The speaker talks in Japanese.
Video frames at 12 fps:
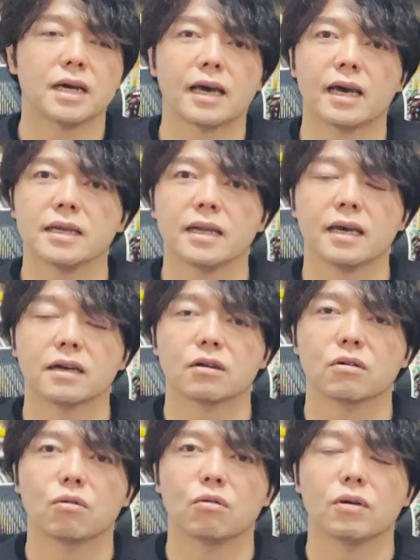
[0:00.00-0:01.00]
あ、来年
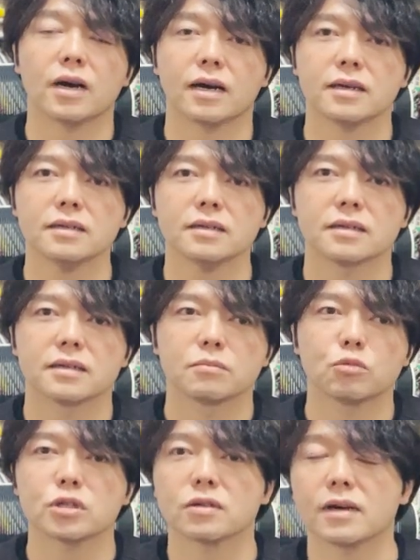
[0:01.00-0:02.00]
後半
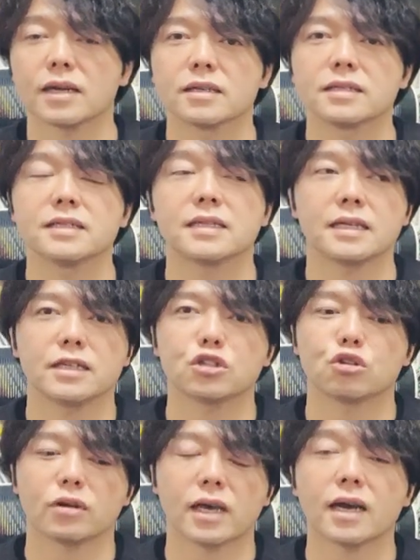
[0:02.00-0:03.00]
もしくは
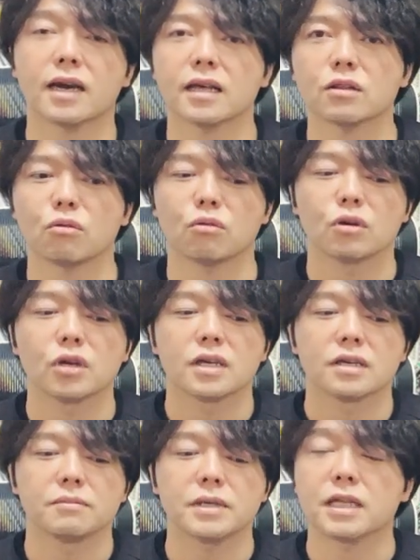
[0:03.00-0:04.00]
2024年からと
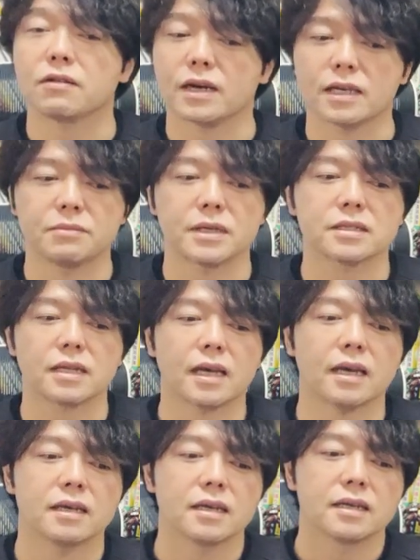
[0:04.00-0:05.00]
見てはいます
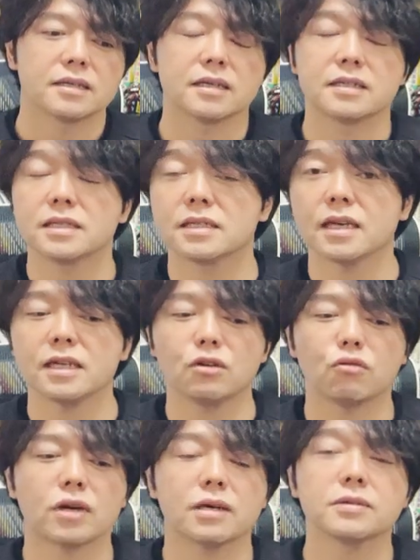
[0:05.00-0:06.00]
ね。で実際
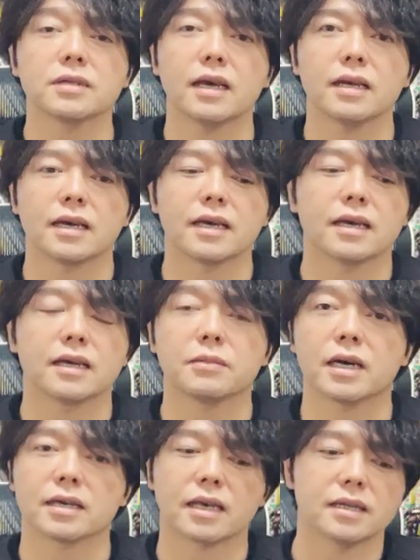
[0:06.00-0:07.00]
日本株ね、えー、
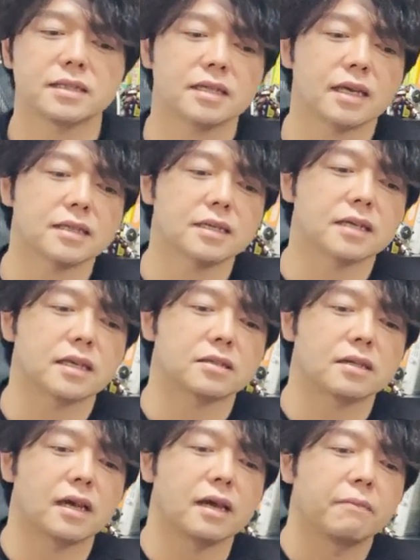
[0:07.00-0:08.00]
今政治がで
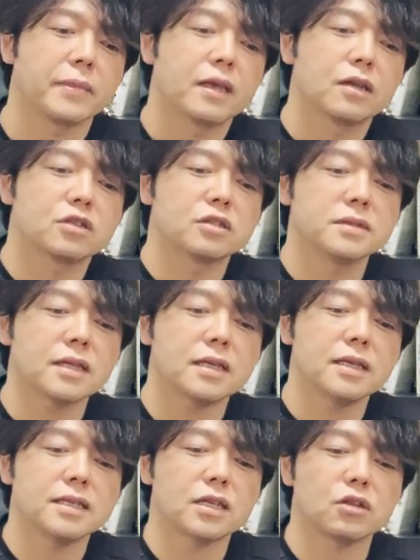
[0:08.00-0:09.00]
すね積立
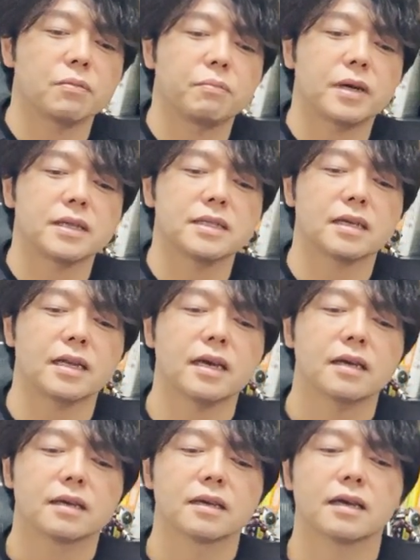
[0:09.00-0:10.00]
NISA と一般 NISA
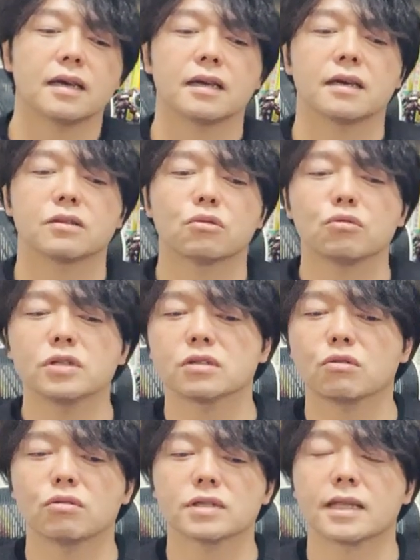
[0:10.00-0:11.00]
ね、えー、同一
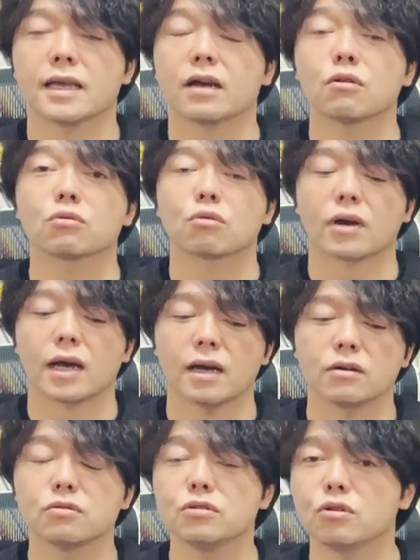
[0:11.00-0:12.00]
口座でやろうと
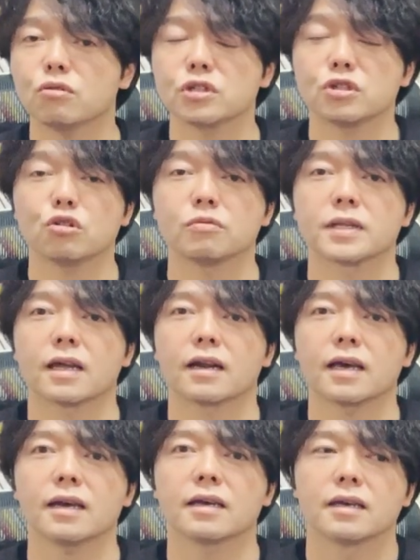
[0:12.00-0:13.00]
か運用しようみたいな
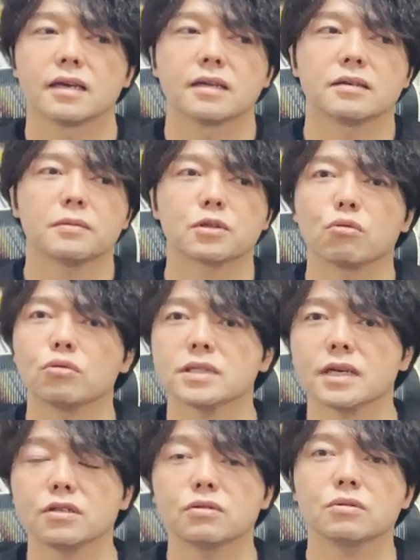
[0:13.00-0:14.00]
ねやっぱ投
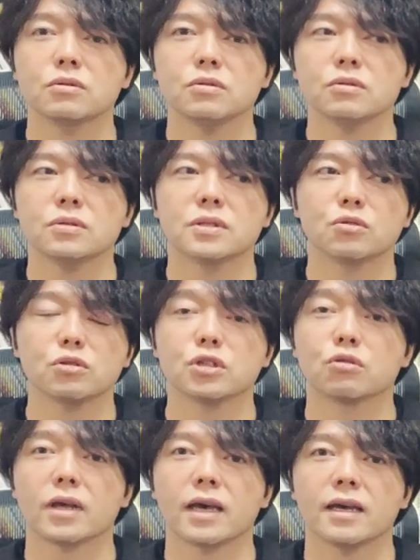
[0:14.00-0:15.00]
資家優遇処
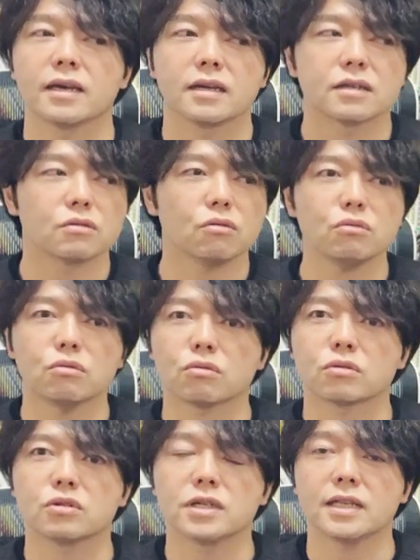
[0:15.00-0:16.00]
置をねどんど
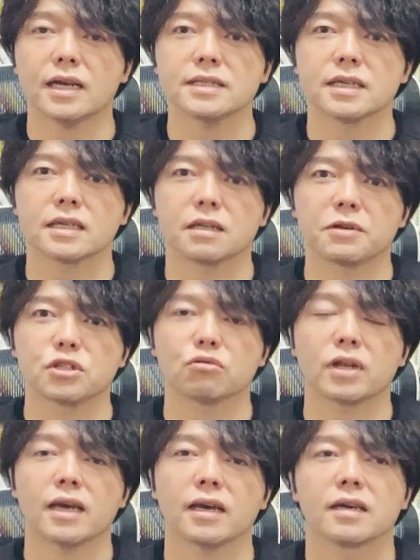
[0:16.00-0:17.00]
ん繰り出してきてます
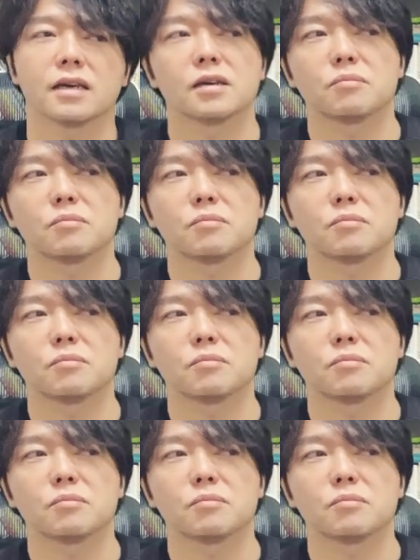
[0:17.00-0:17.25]
よね。